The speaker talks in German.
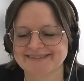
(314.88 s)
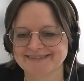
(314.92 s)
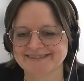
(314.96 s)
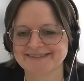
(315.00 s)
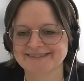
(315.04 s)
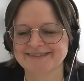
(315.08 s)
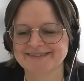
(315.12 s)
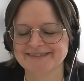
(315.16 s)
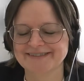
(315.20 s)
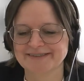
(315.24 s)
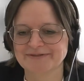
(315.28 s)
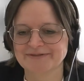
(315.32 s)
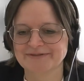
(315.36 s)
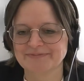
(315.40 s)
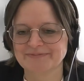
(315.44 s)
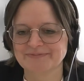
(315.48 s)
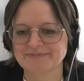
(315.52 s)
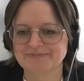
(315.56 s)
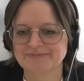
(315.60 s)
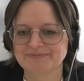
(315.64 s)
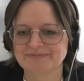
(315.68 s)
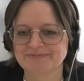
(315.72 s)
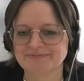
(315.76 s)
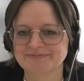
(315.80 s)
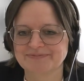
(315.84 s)
lieber
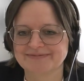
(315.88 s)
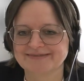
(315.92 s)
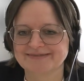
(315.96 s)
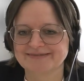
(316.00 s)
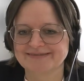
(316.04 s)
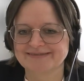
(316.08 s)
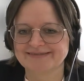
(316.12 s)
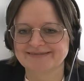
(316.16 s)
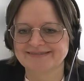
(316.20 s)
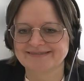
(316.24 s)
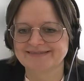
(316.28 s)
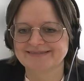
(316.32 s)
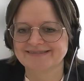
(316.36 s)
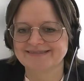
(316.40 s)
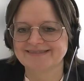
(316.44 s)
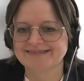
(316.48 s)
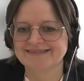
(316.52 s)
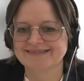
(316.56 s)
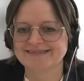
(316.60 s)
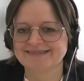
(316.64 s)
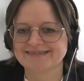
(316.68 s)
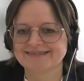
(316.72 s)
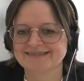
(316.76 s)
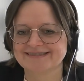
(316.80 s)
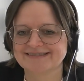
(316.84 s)
Gemüse auf den Grill tun
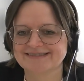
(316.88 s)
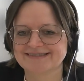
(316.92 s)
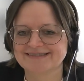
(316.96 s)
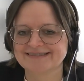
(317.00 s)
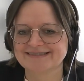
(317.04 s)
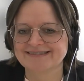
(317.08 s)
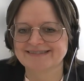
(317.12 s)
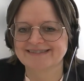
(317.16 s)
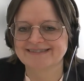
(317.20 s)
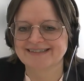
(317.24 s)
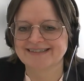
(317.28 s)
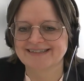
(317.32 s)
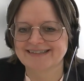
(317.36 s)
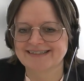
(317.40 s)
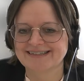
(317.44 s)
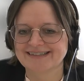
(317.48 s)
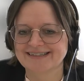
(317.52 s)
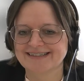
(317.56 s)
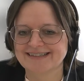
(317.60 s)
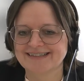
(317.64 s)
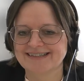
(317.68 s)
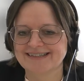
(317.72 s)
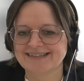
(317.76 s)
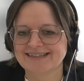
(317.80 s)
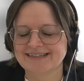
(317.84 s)
sollten
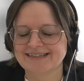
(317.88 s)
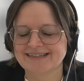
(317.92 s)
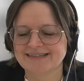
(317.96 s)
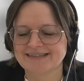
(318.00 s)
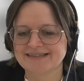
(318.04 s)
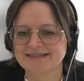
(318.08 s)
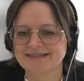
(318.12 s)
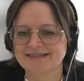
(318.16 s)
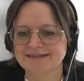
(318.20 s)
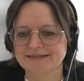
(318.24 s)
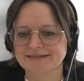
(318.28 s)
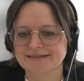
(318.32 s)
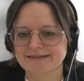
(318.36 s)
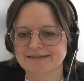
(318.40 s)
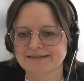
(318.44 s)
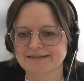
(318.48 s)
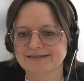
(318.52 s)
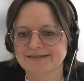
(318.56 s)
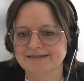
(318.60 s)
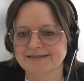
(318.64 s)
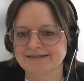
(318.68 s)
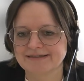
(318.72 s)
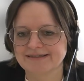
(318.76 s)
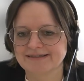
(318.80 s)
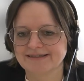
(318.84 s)
als
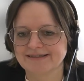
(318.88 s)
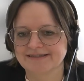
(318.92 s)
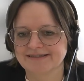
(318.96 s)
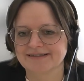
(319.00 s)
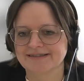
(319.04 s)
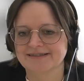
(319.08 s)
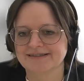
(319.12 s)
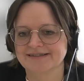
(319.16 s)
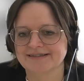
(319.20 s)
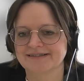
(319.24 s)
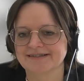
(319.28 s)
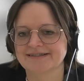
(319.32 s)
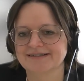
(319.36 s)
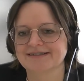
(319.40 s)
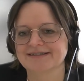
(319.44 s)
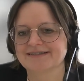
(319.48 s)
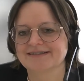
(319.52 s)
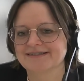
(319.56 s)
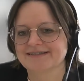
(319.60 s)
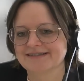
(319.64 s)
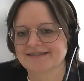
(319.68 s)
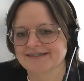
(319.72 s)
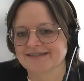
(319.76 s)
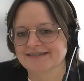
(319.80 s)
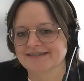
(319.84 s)
Fleisch und
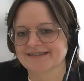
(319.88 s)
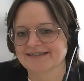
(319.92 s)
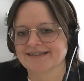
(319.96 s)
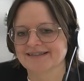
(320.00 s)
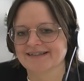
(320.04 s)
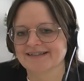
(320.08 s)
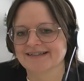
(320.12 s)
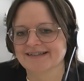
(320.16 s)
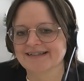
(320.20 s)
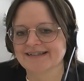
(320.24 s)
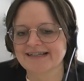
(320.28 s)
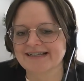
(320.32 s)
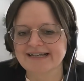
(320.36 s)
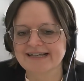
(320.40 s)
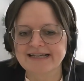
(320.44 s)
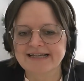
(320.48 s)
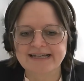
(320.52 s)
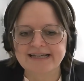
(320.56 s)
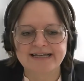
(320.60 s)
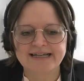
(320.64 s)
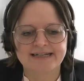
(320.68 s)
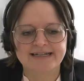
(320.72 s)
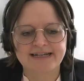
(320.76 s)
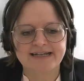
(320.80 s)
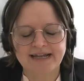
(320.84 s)
Fisch, oder?
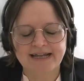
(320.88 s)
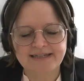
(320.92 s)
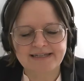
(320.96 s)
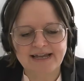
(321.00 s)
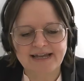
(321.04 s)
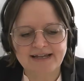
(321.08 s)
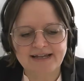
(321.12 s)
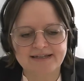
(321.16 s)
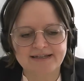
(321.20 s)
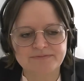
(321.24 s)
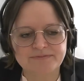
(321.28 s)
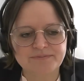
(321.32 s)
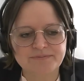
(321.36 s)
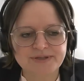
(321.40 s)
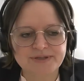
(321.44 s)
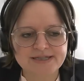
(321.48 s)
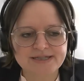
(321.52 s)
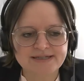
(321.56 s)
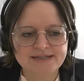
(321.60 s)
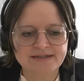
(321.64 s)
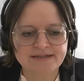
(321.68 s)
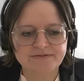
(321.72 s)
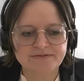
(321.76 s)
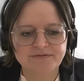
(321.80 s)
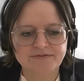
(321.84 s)
Naja, ein
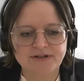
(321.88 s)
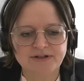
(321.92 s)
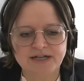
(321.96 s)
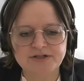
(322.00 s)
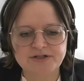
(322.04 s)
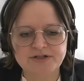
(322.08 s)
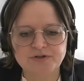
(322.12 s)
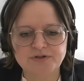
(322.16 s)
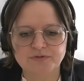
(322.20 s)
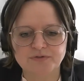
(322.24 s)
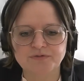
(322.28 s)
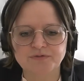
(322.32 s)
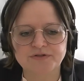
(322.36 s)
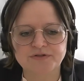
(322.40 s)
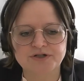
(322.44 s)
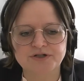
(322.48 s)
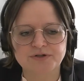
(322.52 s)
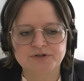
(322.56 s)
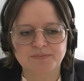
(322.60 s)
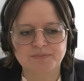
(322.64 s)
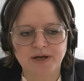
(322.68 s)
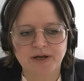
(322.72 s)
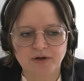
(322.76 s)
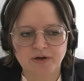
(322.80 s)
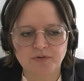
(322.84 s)
bisschen Fleisch und
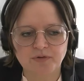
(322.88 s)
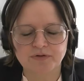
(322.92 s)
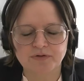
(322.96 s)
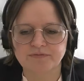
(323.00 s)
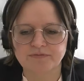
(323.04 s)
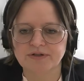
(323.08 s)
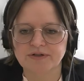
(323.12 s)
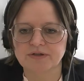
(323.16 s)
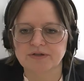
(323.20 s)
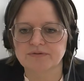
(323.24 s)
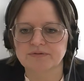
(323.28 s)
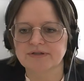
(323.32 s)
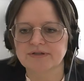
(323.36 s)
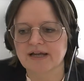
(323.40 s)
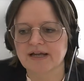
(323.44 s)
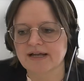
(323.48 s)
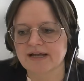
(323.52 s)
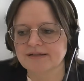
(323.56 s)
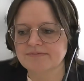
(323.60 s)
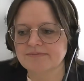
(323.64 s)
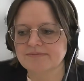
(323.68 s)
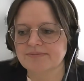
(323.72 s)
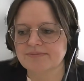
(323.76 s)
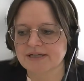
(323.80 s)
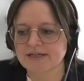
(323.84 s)
Fisch brauchen wir und
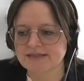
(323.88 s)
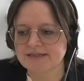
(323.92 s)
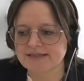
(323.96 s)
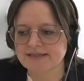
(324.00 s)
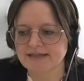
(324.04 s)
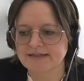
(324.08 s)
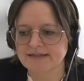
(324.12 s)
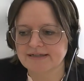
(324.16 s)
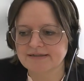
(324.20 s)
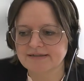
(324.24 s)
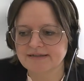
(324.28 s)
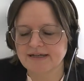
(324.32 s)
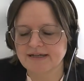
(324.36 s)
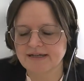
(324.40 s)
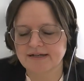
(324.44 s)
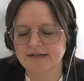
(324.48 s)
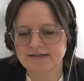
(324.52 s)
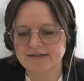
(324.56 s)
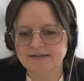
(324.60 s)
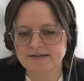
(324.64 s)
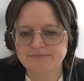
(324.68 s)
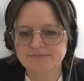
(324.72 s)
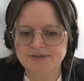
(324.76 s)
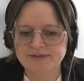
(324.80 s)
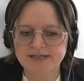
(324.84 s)
gerade Patienten, die an
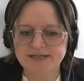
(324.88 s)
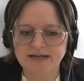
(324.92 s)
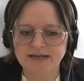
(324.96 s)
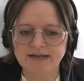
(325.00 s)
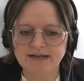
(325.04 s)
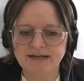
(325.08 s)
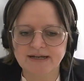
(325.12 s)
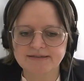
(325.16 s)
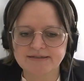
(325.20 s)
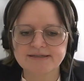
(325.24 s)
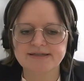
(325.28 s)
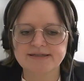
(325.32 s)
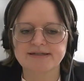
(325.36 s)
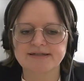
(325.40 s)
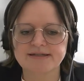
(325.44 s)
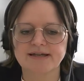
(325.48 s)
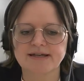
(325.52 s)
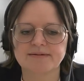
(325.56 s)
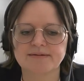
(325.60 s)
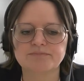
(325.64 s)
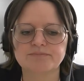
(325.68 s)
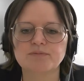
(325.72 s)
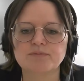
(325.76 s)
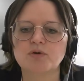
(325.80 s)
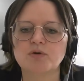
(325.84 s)
Krebs erkrankt sind,
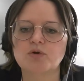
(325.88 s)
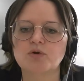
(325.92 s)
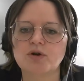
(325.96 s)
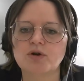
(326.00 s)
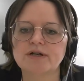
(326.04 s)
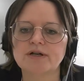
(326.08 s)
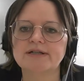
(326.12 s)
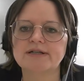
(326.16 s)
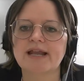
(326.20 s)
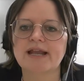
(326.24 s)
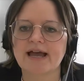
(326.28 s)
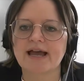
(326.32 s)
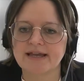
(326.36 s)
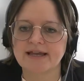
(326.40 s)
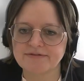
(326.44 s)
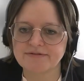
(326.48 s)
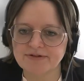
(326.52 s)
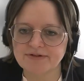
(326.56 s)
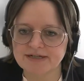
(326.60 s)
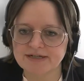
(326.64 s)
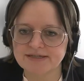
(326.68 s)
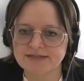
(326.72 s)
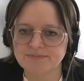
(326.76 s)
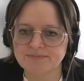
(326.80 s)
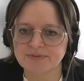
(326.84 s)
haben einen höheren
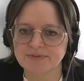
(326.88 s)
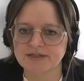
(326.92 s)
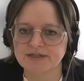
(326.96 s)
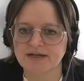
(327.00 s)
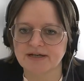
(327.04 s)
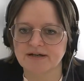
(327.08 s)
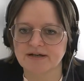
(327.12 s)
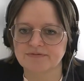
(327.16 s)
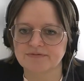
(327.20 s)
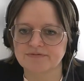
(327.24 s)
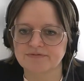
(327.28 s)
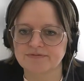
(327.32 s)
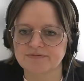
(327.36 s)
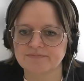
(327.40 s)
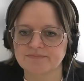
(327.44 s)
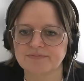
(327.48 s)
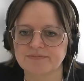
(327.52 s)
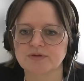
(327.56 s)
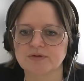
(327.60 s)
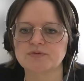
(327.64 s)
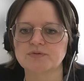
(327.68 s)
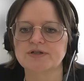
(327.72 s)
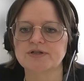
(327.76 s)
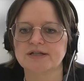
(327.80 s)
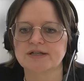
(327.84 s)
Eiweißbedarf.
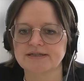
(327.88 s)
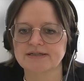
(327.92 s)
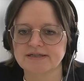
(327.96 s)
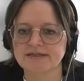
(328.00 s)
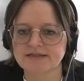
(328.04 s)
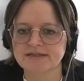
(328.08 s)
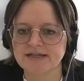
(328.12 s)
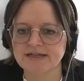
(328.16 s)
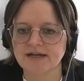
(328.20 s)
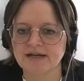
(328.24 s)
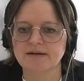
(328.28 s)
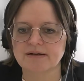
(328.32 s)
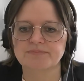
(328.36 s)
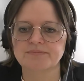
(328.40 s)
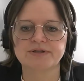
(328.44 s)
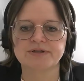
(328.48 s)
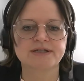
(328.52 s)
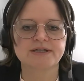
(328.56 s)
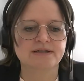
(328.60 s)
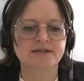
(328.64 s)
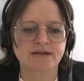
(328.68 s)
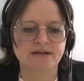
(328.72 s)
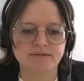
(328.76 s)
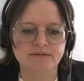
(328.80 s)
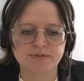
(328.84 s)
Unter den
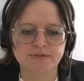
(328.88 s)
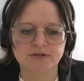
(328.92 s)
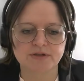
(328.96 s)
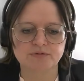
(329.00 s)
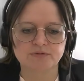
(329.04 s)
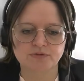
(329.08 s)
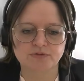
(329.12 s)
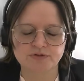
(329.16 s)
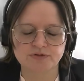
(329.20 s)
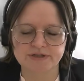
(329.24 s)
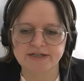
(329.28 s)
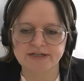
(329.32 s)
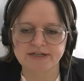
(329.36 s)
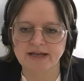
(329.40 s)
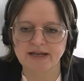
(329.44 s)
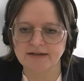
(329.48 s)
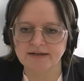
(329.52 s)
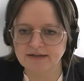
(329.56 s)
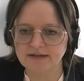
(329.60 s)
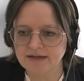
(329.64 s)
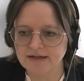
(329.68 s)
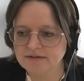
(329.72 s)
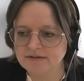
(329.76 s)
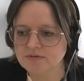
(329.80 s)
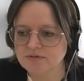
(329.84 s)
Therapien, aber auch durch die
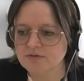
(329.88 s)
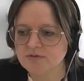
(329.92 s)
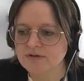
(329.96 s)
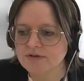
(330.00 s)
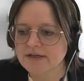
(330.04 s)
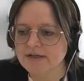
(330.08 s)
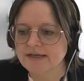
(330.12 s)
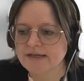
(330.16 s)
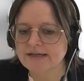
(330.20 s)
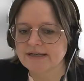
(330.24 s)
Erkrankung